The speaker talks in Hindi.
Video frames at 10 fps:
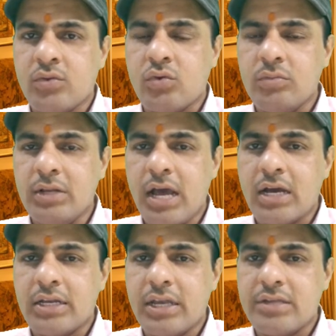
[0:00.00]
तो कुल
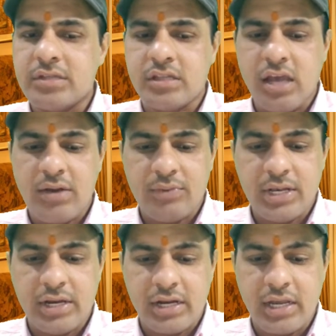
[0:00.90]
मिलाकर ये स्थितियां आपके
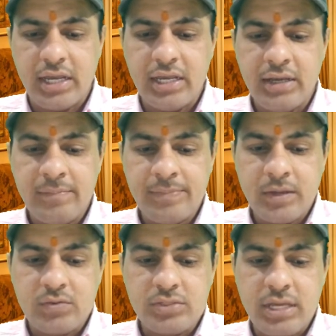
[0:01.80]
लिए रहेगी
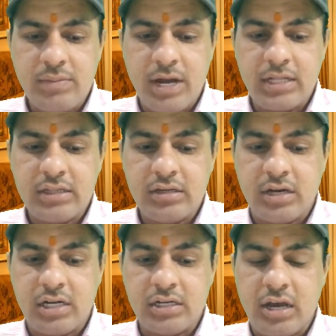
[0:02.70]
उसके बाद
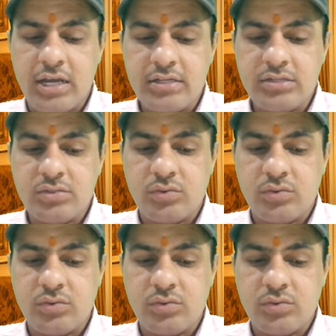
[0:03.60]
28,